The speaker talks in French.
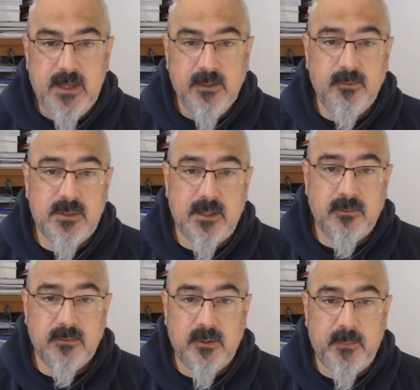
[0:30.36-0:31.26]
Nous
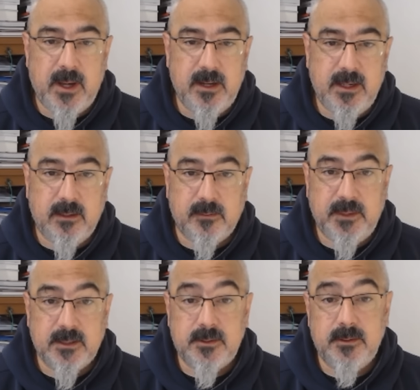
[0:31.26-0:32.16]
allons euh, parler euh,
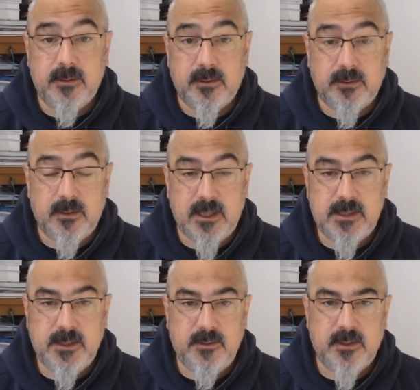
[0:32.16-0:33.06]
bien sûr euh, de la
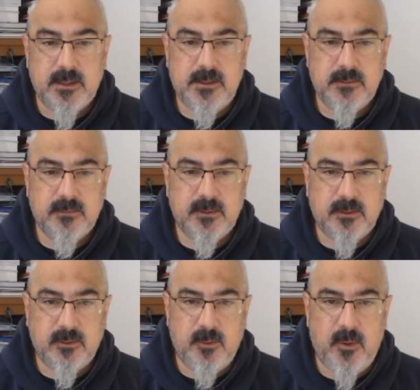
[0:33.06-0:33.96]
situation
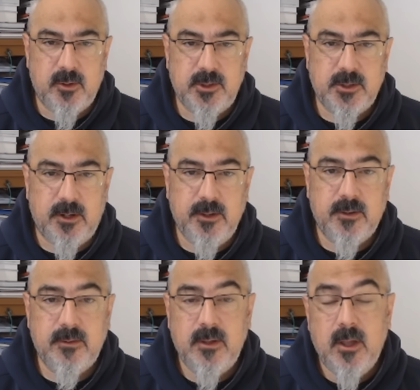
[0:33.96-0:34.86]
au
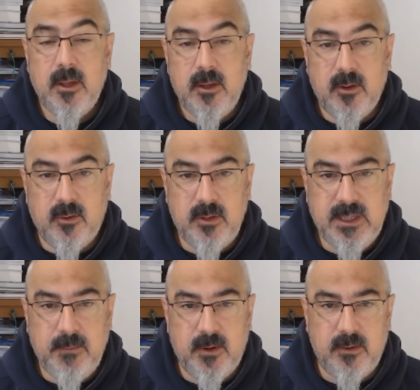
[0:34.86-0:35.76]
Proche-Orient, au
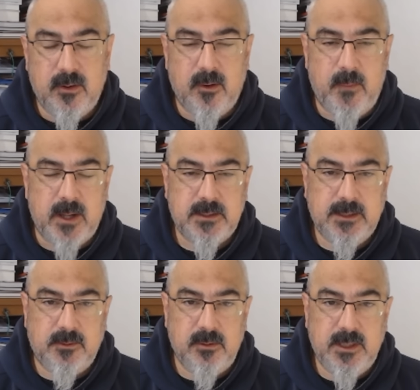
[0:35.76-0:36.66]
Liban en
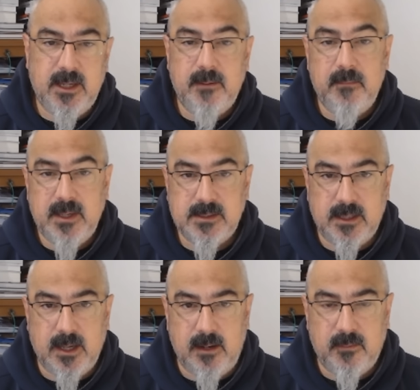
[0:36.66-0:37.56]
particulier, mais
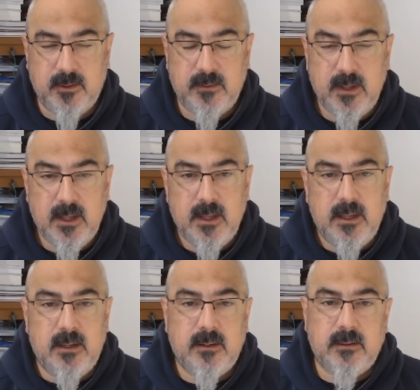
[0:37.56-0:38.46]
également
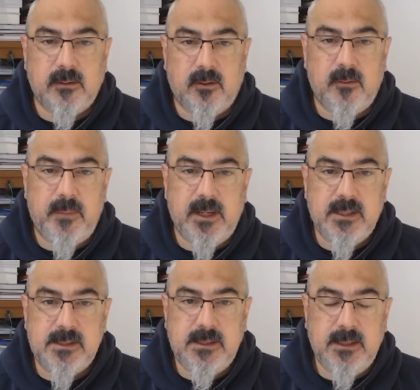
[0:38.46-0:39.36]
en
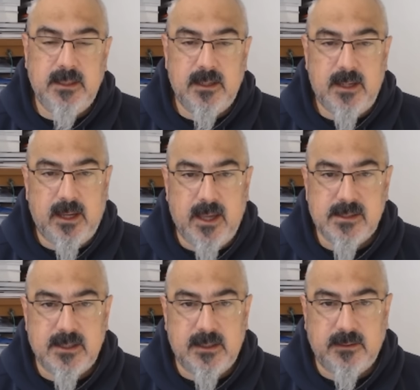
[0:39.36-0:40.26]
Palestine, hein, à
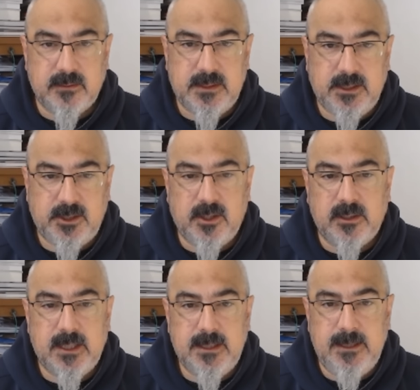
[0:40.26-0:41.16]
Gaza et en
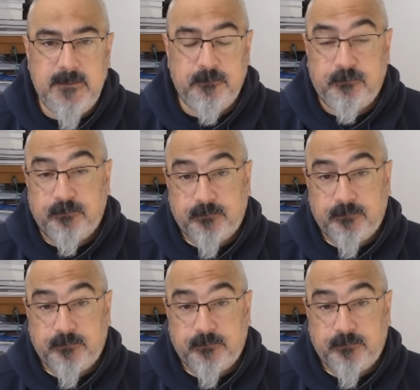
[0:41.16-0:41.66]
Cisjordanie.